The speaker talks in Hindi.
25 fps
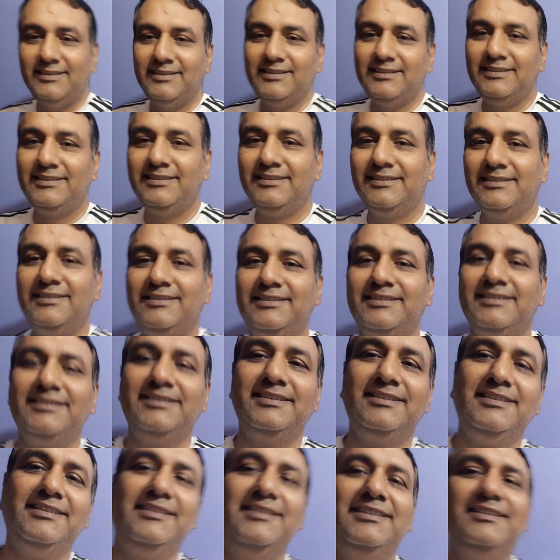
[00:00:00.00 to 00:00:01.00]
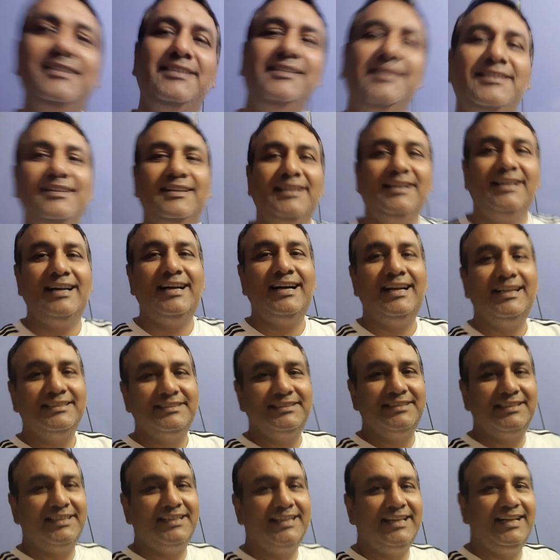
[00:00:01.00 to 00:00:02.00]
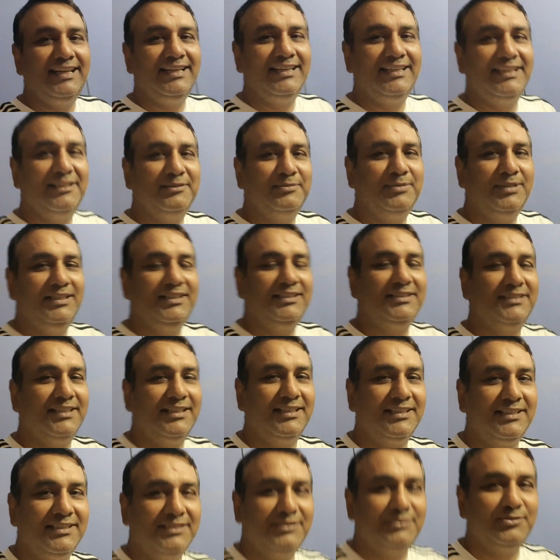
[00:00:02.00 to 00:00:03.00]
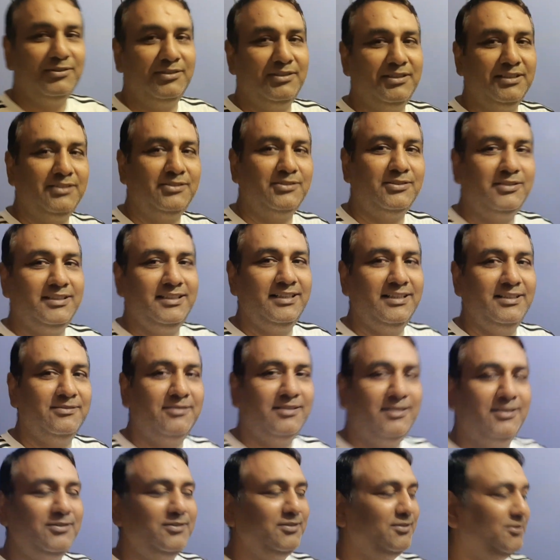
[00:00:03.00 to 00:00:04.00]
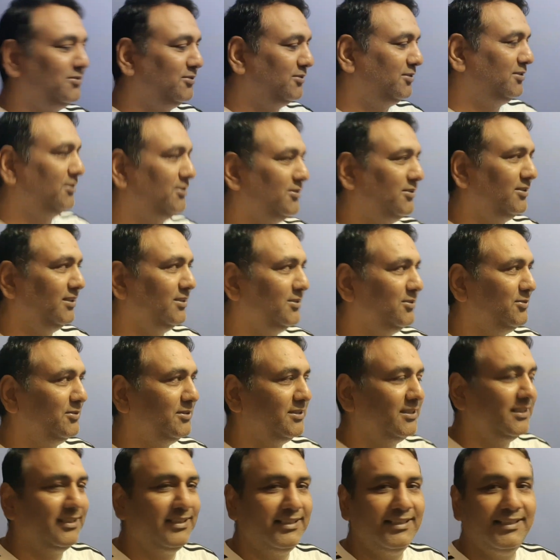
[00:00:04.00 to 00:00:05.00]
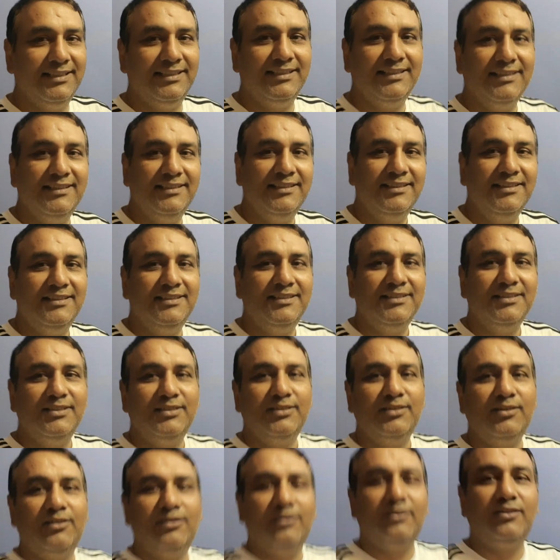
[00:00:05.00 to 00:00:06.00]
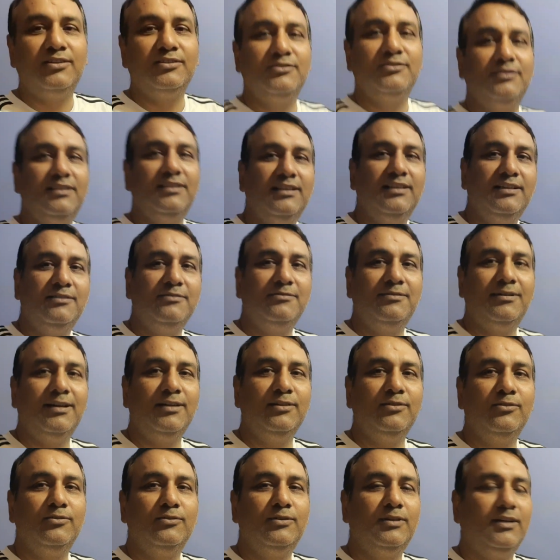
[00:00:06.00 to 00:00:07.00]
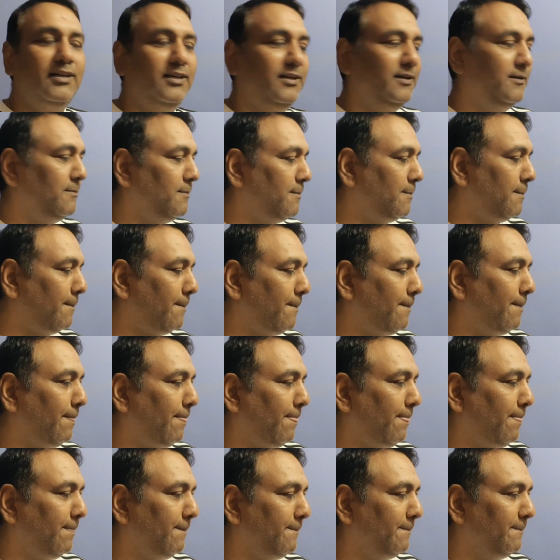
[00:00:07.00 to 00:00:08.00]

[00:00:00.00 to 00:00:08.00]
आज सर आएंगे भाई सर की छुट्टी थोड़ी है वानू की छुट्टी थोड़ी है ट्यूशन की और जो है वानू का ट्यूशन का होमवर्क भी